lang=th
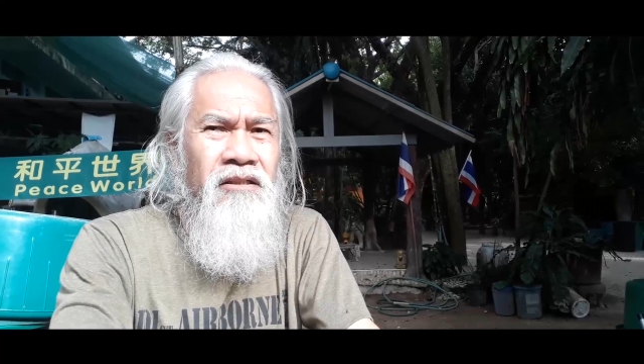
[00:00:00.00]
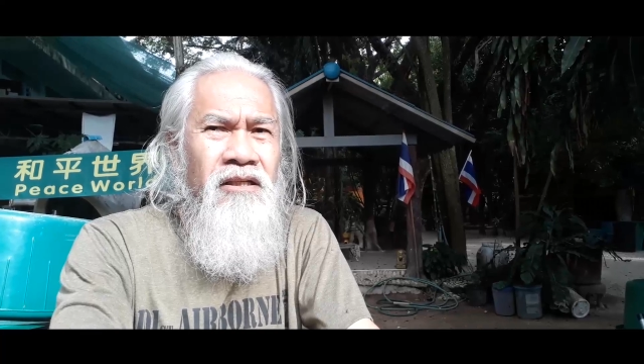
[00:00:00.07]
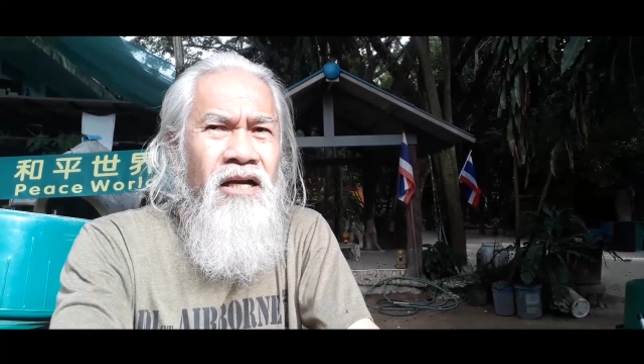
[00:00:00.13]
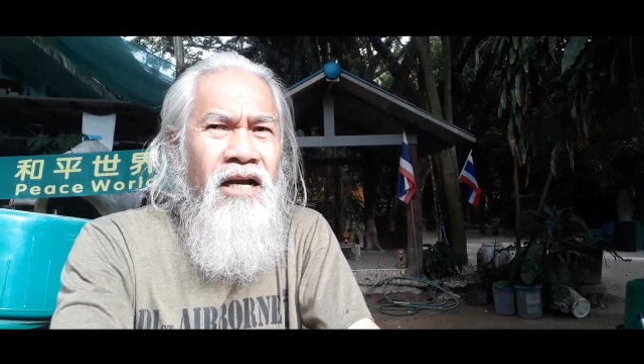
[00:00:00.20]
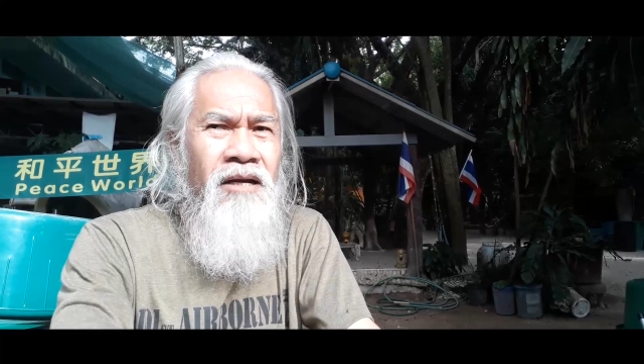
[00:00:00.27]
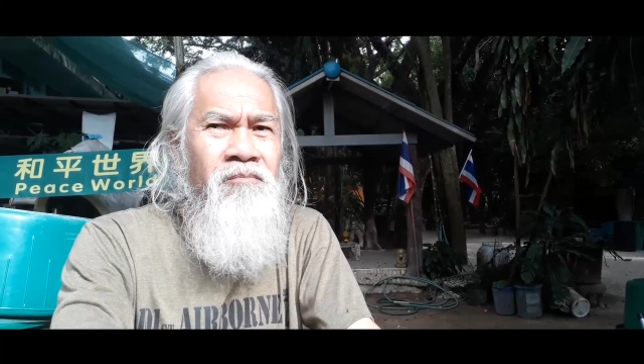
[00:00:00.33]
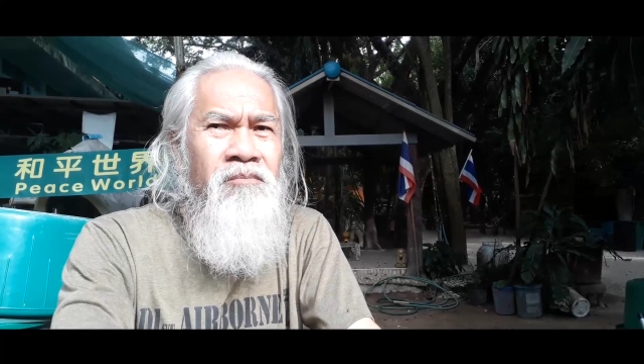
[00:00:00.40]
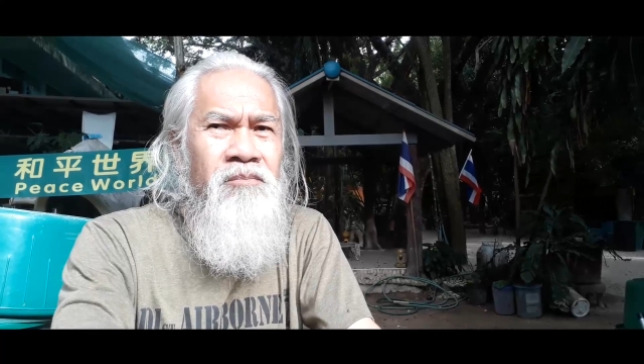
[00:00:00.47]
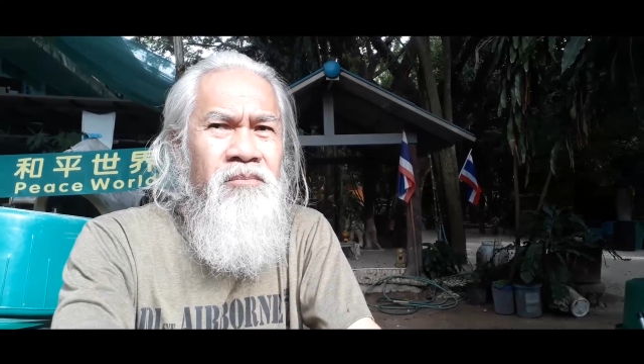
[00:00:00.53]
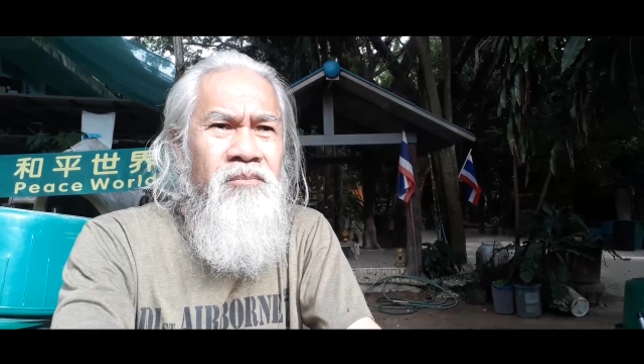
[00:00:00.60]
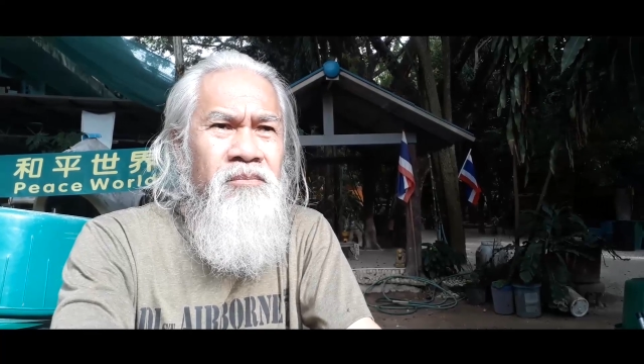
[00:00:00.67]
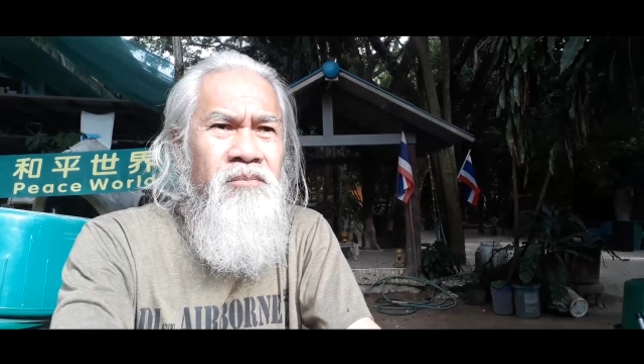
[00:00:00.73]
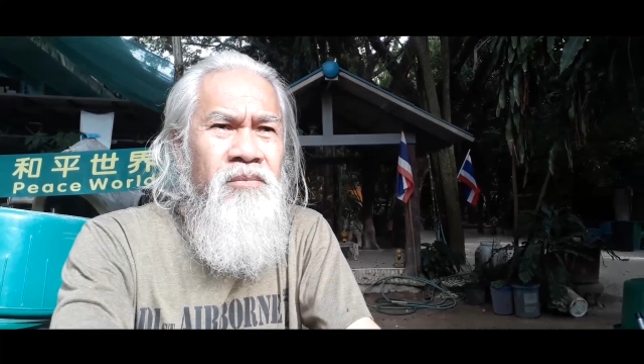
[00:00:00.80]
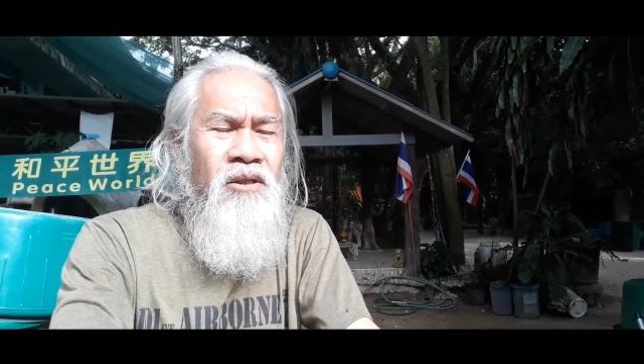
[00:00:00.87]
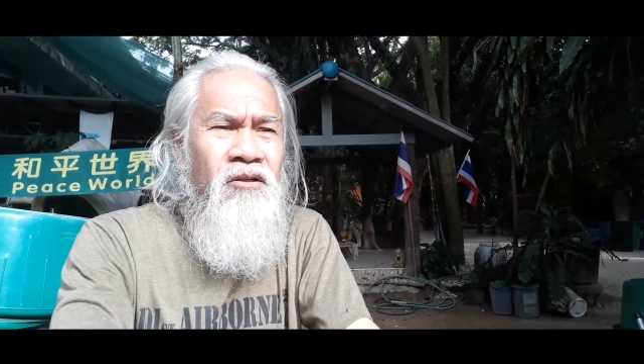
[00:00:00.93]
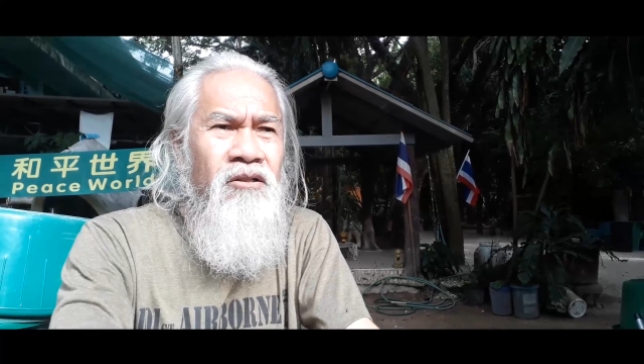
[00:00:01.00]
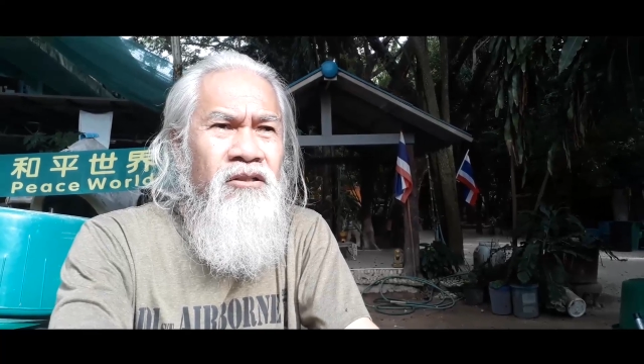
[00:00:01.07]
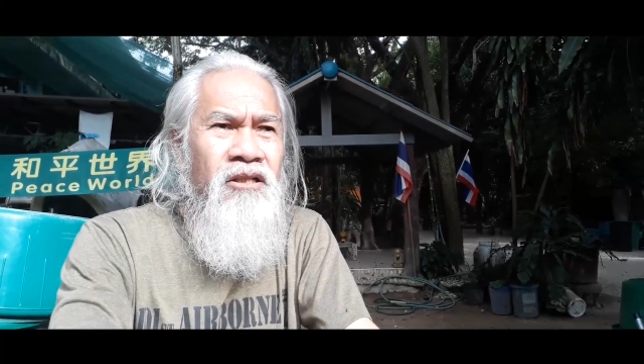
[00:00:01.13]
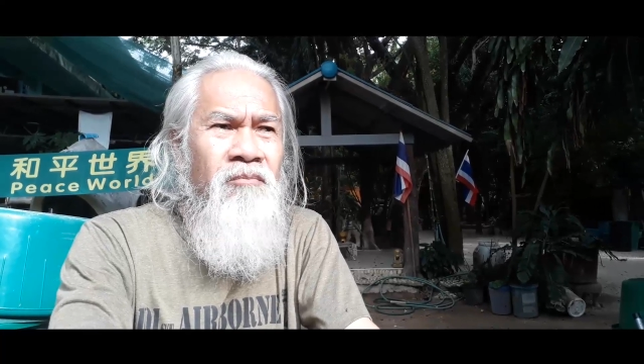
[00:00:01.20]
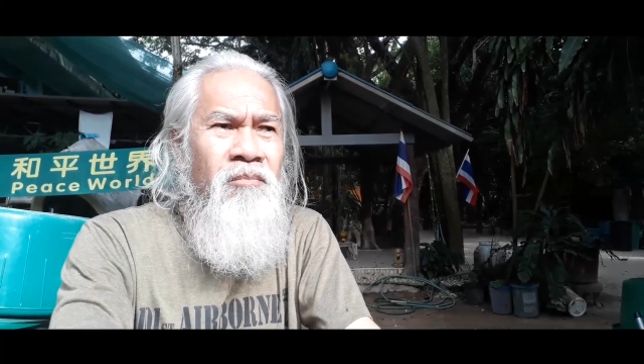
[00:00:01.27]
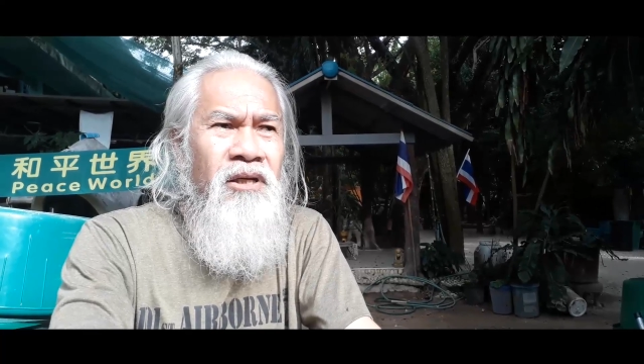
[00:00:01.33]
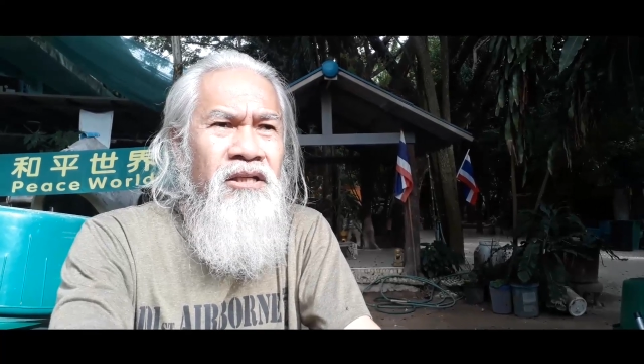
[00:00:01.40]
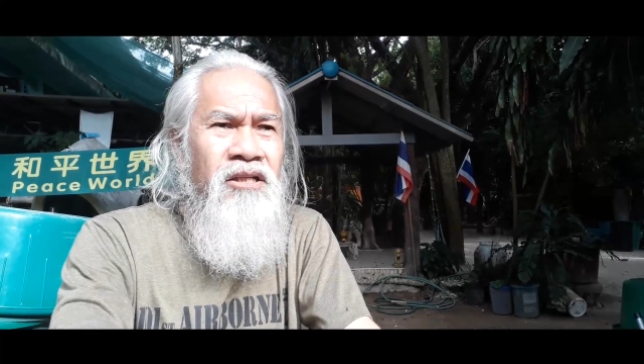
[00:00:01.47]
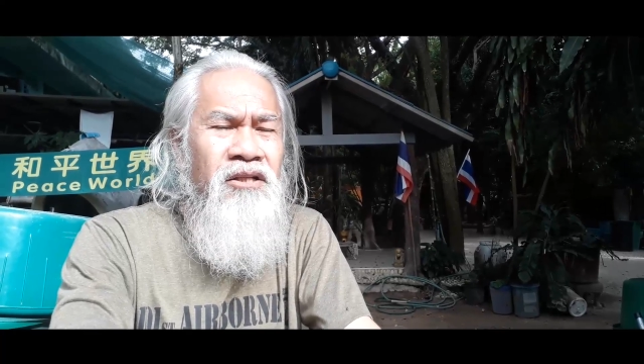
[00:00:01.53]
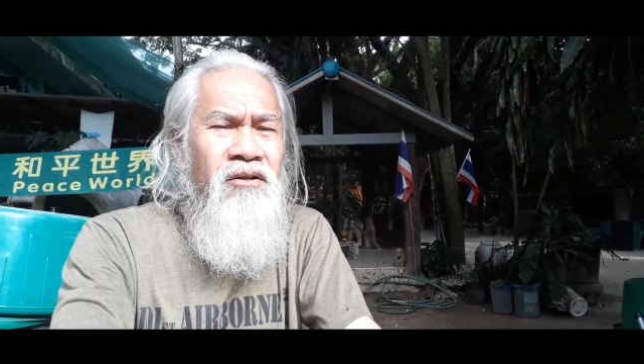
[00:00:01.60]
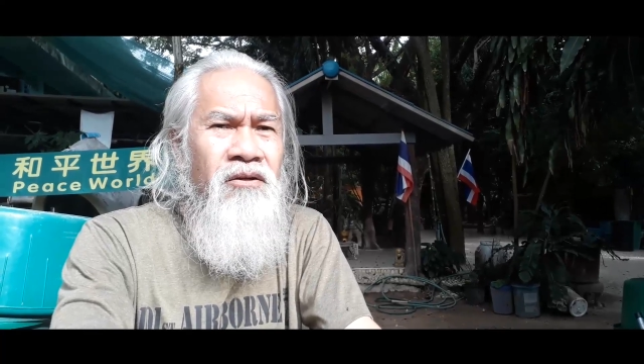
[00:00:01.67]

น้ำเราก็เตรียมไปนิด